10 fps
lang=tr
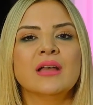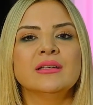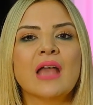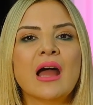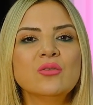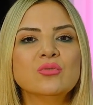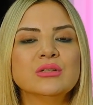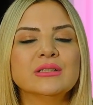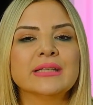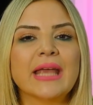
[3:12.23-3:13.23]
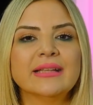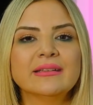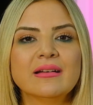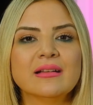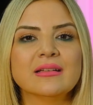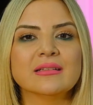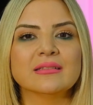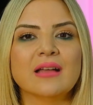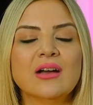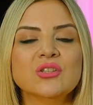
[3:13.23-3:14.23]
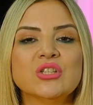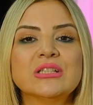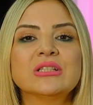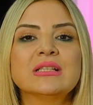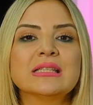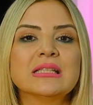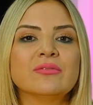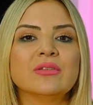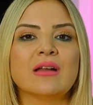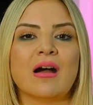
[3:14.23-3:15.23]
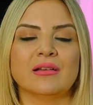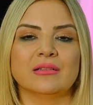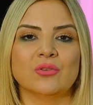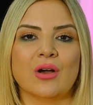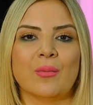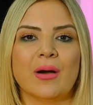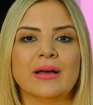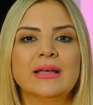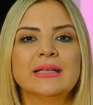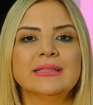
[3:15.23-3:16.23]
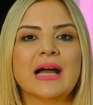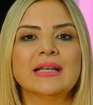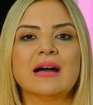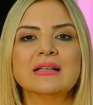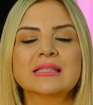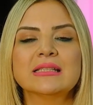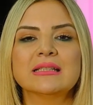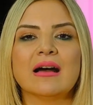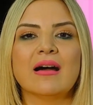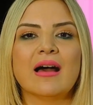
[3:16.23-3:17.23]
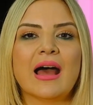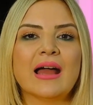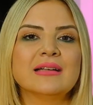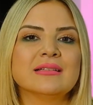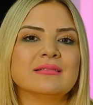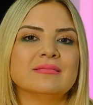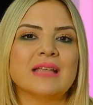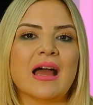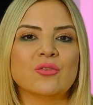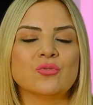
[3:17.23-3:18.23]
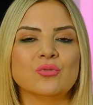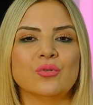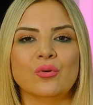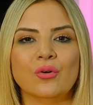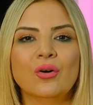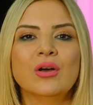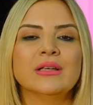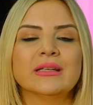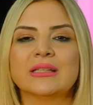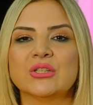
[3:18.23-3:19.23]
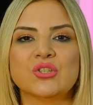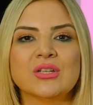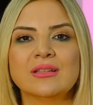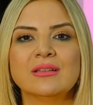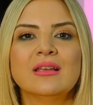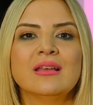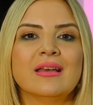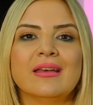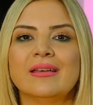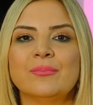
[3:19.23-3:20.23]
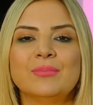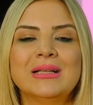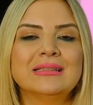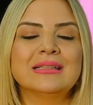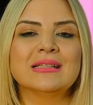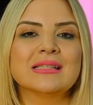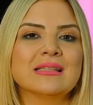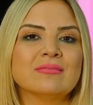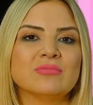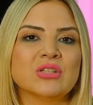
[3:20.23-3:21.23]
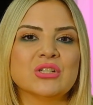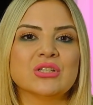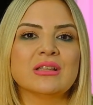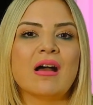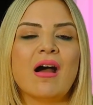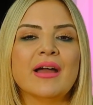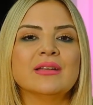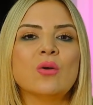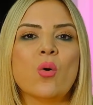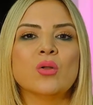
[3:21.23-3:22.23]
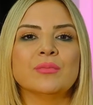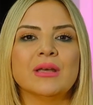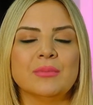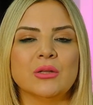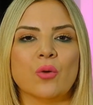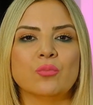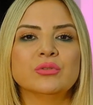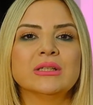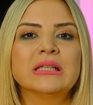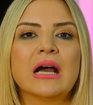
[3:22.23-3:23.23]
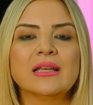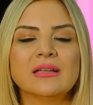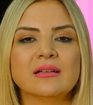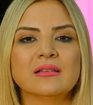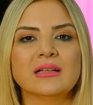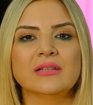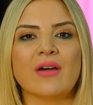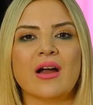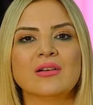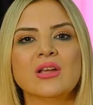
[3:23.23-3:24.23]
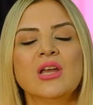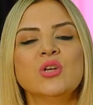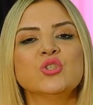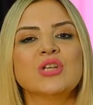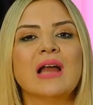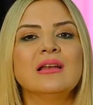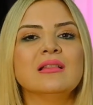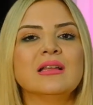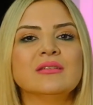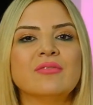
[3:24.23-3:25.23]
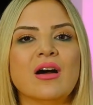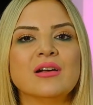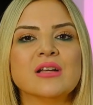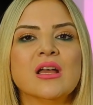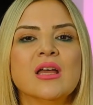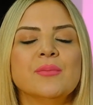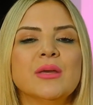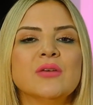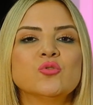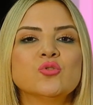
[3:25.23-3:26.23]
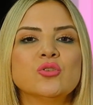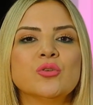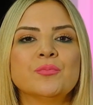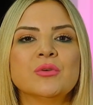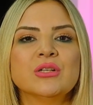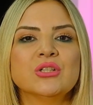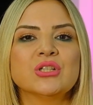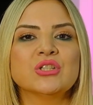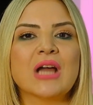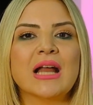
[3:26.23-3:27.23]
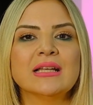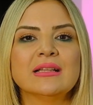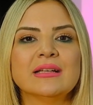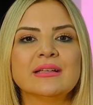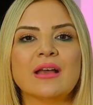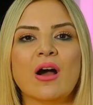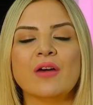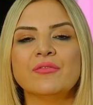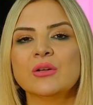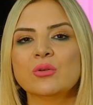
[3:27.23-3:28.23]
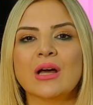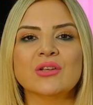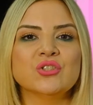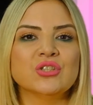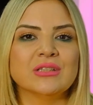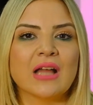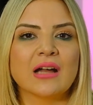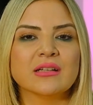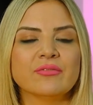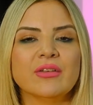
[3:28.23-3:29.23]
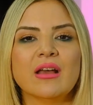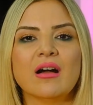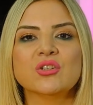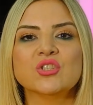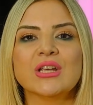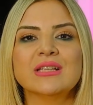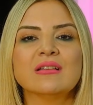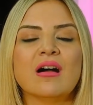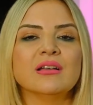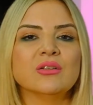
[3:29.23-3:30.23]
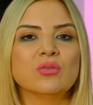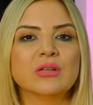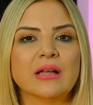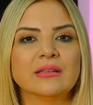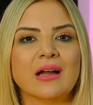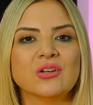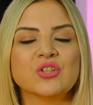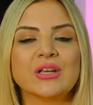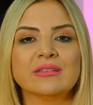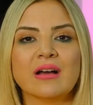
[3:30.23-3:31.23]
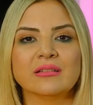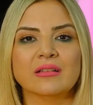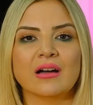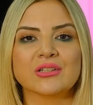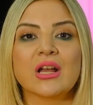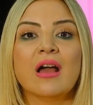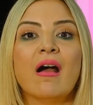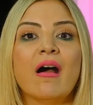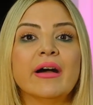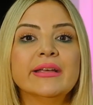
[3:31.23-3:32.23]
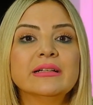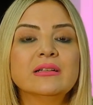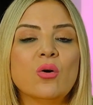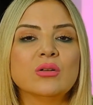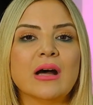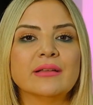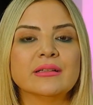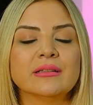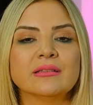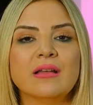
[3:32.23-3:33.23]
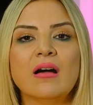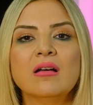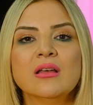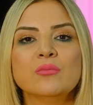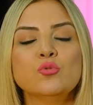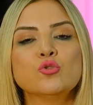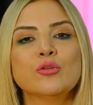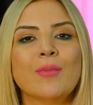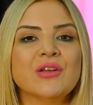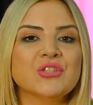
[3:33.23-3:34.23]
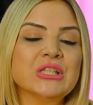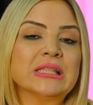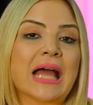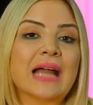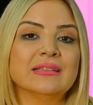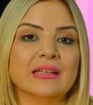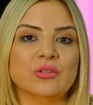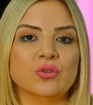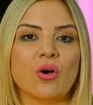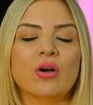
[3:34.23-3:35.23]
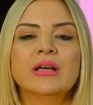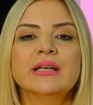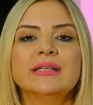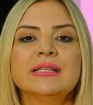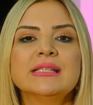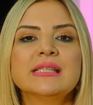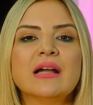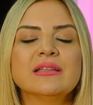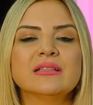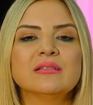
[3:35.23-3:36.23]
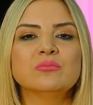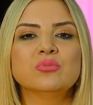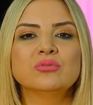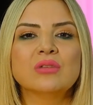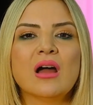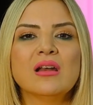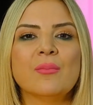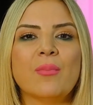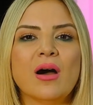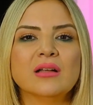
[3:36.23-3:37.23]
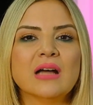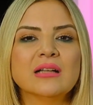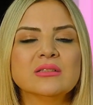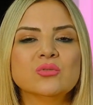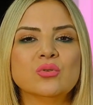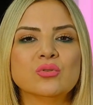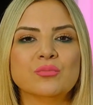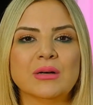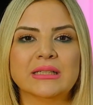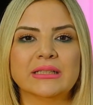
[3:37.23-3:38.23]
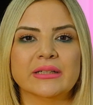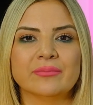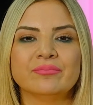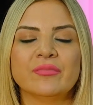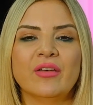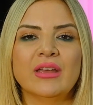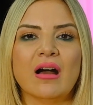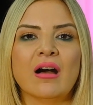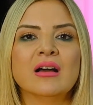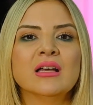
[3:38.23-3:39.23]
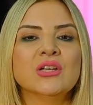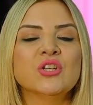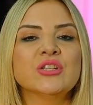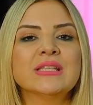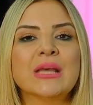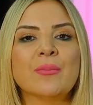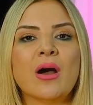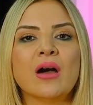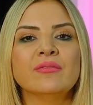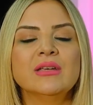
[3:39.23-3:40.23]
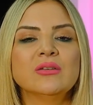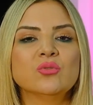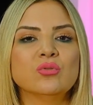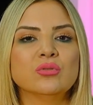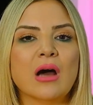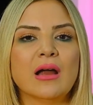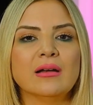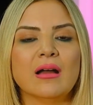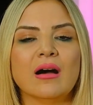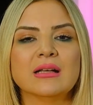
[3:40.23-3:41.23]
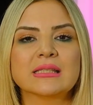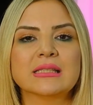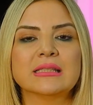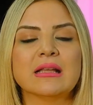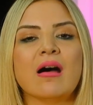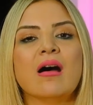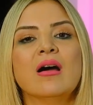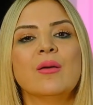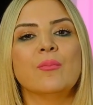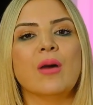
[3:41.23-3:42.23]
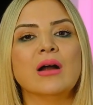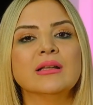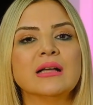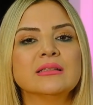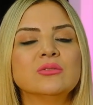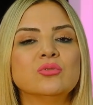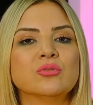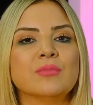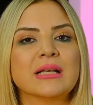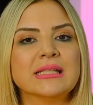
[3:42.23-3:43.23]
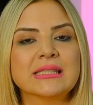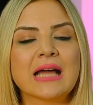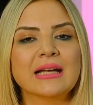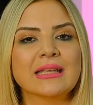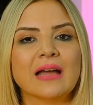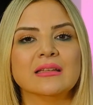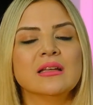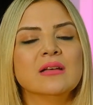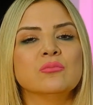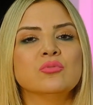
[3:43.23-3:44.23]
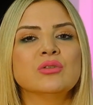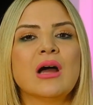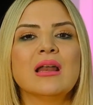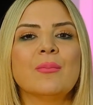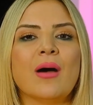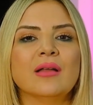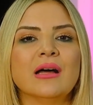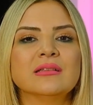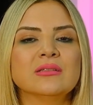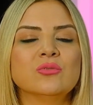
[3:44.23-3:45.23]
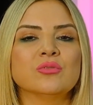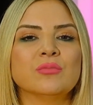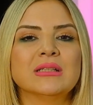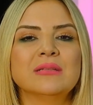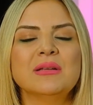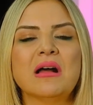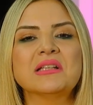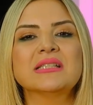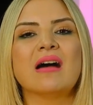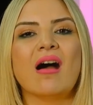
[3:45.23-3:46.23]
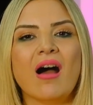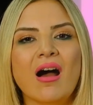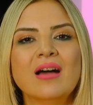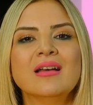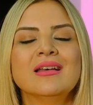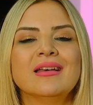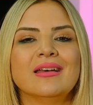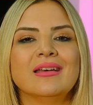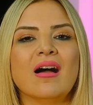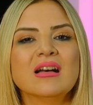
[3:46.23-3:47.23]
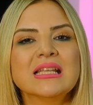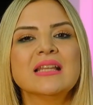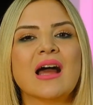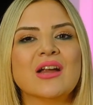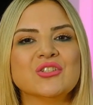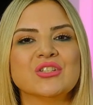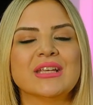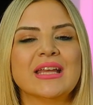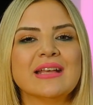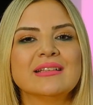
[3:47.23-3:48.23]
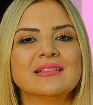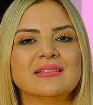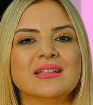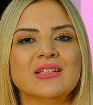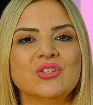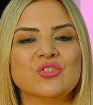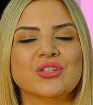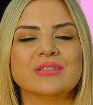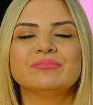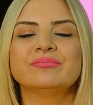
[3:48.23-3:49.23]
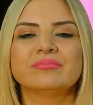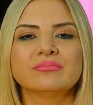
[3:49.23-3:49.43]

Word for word: Yer ruhları kendi aralarında çeşitli sınıflara ayrılıyor ama. Yani aslında her yer ruhu ya da cin e, bildiğiniz çeşitte aynı olmayabiliyor. Bunların hayırlıları var, şerlileri var. Mevcut olup işte şerlileri kafir olan cinler veya şeytani olanlar, şeytanlar, hayırlı olanlarına da Müslüman cinler deniyor. İnsanların bunlarla bağlantı kurmaları veya işte semavi ruhlarla aslında bağlantı kurmak isterken bunlarla bağlantı kurmaları biraz daha e, az enerji gerektirdiği için